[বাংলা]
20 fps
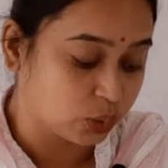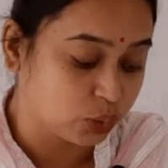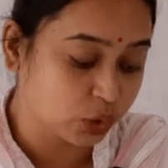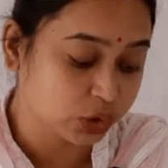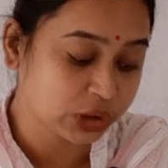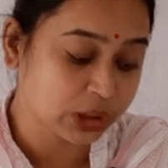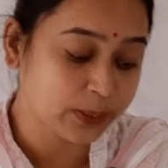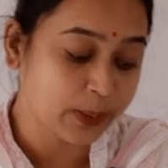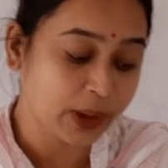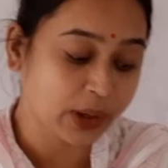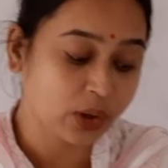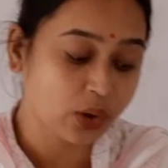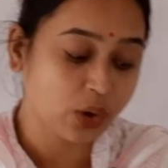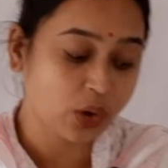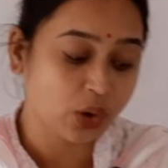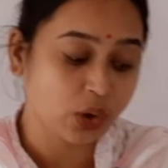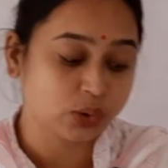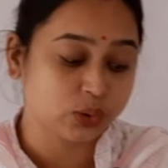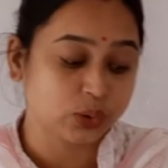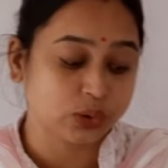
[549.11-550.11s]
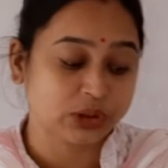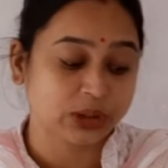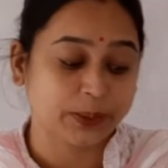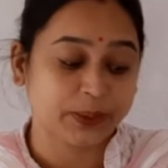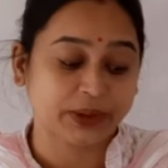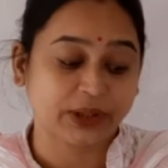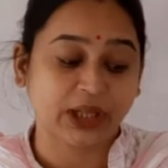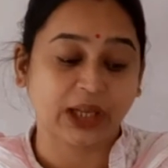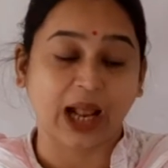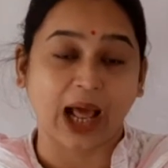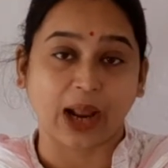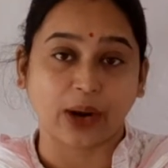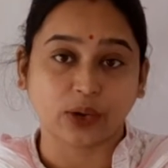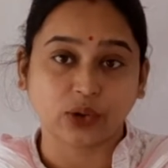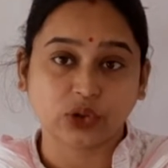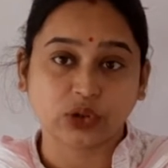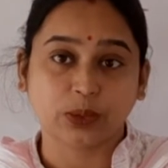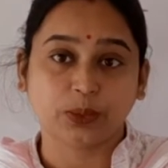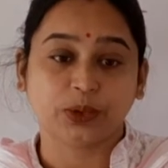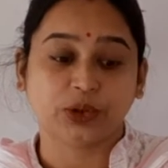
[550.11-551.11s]
যুক্তিবাক্য হলো যুক্তিবিদ্যার
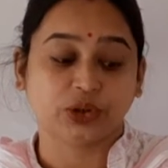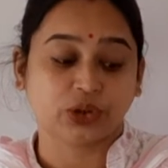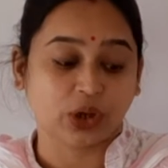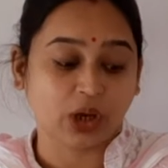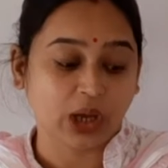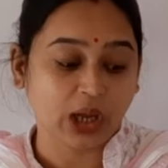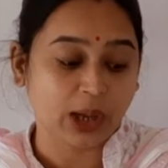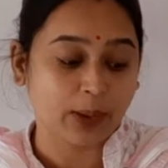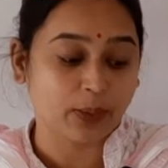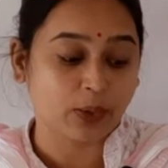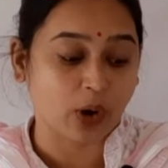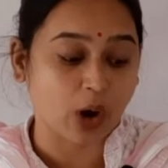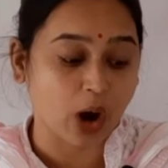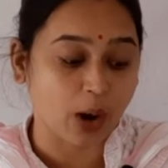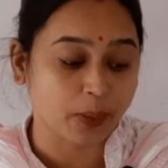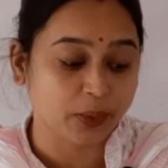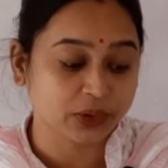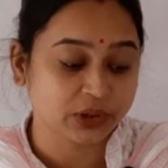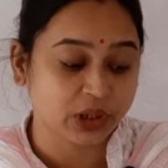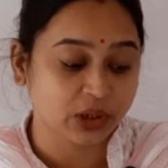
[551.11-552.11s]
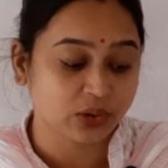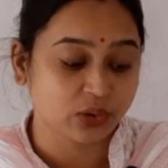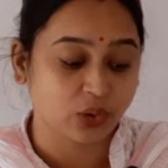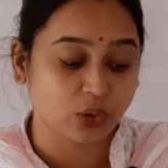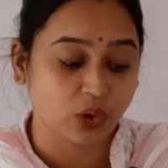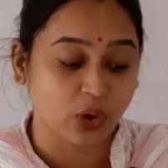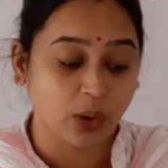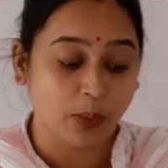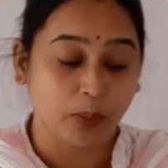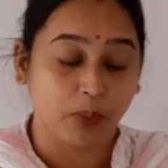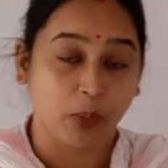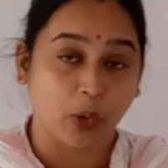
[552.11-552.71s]
আলোচ্য বিষয় এবং অবদান হলো